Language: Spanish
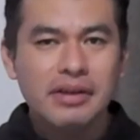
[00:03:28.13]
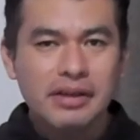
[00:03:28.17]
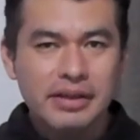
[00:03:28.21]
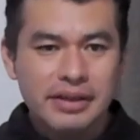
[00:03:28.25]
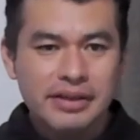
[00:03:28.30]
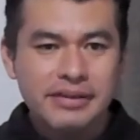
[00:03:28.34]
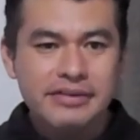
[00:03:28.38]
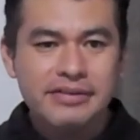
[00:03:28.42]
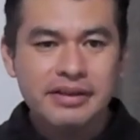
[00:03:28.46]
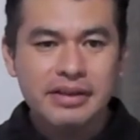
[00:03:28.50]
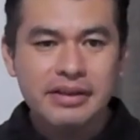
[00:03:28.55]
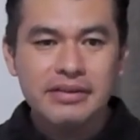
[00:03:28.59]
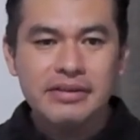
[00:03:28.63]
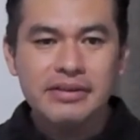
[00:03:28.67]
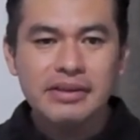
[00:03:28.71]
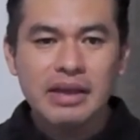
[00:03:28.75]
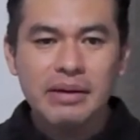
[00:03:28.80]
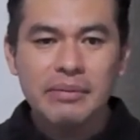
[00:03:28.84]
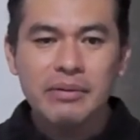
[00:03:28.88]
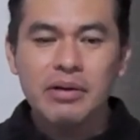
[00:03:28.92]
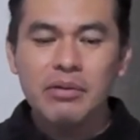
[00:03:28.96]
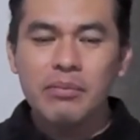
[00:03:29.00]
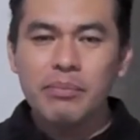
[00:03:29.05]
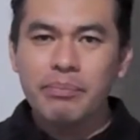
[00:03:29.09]
y se
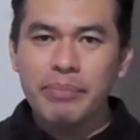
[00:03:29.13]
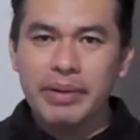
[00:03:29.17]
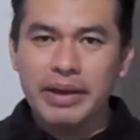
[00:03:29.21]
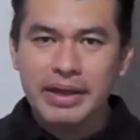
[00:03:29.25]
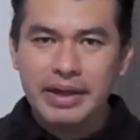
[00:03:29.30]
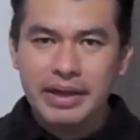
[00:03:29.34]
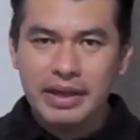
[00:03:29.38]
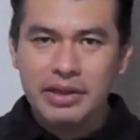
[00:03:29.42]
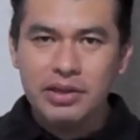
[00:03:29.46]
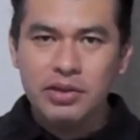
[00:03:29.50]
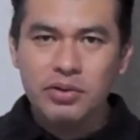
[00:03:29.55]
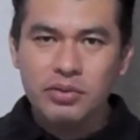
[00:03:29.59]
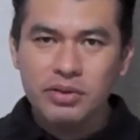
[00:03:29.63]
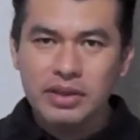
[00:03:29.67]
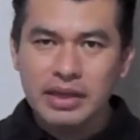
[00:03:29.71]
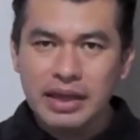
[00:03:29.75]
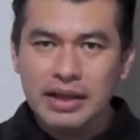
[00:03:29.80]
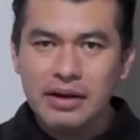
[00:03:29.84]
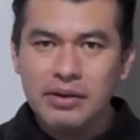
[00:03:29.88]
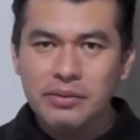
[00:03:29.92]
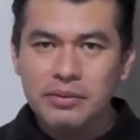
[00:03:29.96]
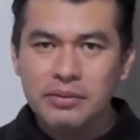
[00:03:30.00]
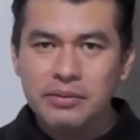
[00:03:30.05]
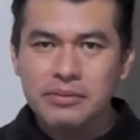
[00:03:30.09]
entabla un pequeño
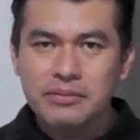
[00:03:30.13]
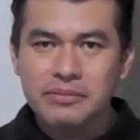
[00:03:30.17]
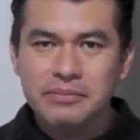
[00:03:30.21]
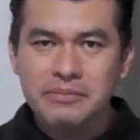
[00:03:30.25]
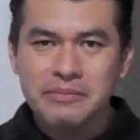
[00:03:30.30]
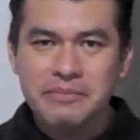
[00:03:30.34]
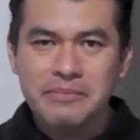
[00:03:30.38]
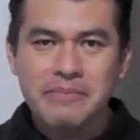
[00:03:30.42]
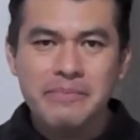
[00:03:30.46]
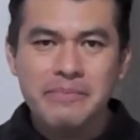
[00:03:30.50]
diálogo.